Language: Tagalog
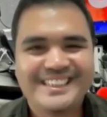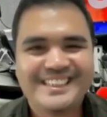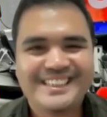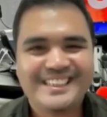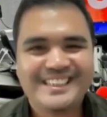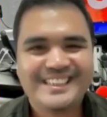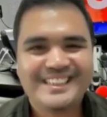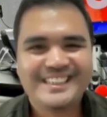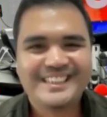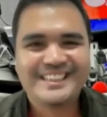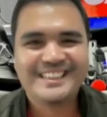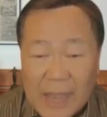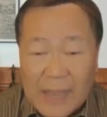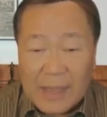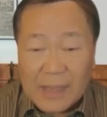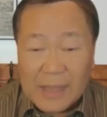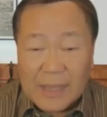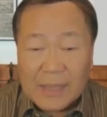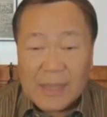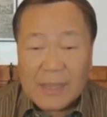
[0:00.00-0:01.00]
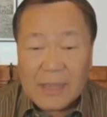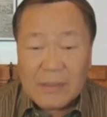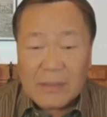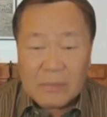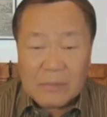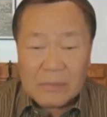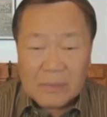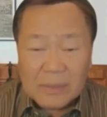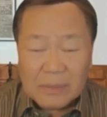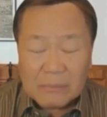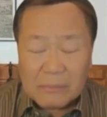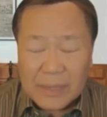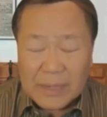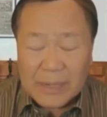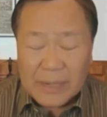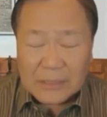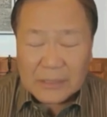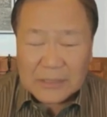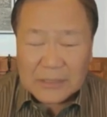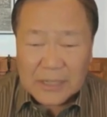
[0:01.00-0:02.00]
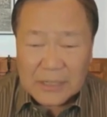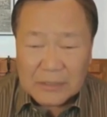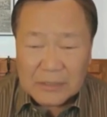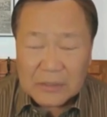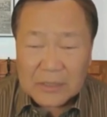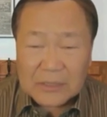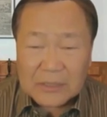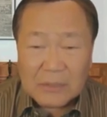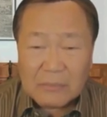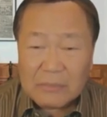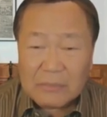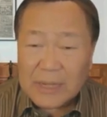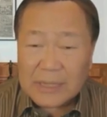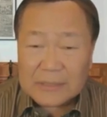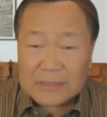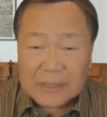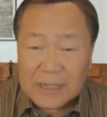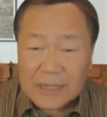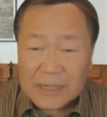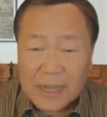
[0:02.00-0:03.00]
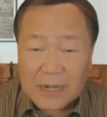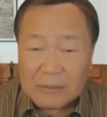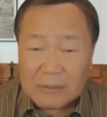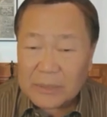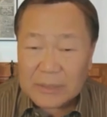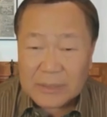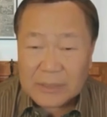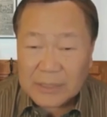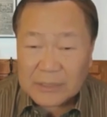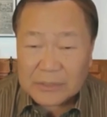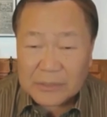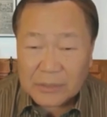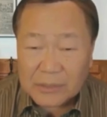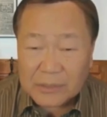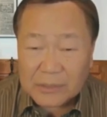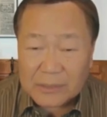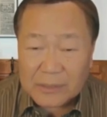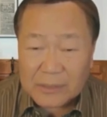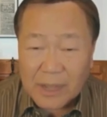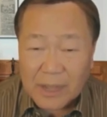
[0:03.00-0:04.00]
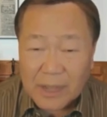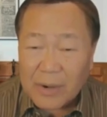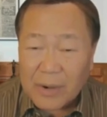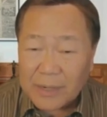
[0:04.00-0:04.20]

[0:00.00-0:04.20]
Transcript: Yeah, eh, yung Malaysia, Indonesia, wala silang arbitration award.